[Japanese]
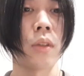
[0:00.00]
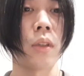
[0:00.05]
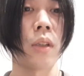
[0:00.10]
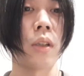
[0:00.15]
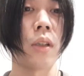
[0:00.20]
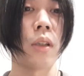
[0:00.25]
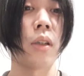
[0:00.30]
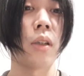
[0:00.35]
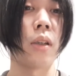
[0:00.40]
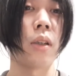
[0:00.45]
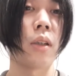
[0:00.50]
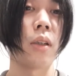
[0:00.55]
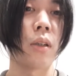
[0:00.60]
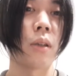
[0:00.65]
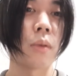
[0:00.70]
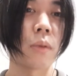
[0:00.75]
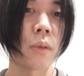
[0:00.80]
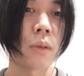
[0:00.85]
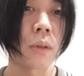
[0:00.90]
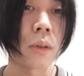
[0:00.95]

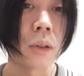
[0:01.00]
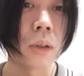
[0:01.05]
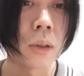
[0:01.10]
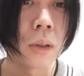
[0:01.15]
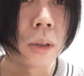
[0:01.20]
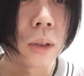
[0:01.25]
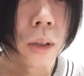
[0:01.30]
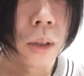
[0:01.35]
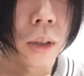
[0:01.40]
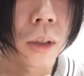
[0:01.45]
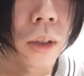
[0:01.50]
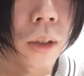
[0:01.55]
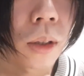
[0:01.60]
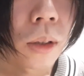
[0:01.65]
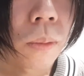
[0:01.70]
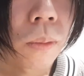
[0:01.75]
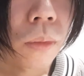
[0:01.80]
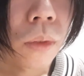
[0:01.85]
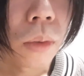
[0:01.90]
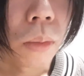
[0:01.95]

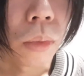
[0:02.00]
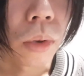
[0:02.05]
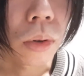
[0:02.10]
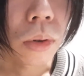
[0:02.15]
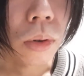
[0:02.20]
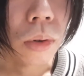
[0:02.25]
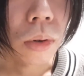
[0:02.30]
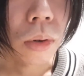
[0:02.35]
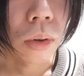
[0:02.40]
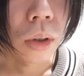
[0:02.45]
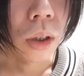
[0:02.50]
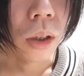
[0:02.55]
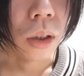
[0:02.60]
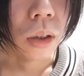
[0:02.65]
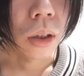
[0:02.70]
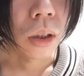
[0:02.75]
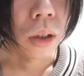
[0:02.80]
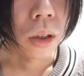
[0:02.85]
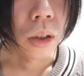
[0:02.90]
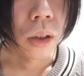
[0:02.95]
えー、もうそろそろ出な
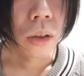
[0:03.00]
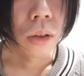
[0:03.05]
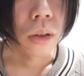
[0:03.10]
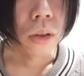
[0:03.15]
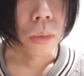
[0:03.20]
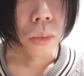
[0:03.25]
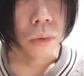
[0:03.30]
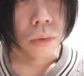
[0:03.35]
きゃいけないんです、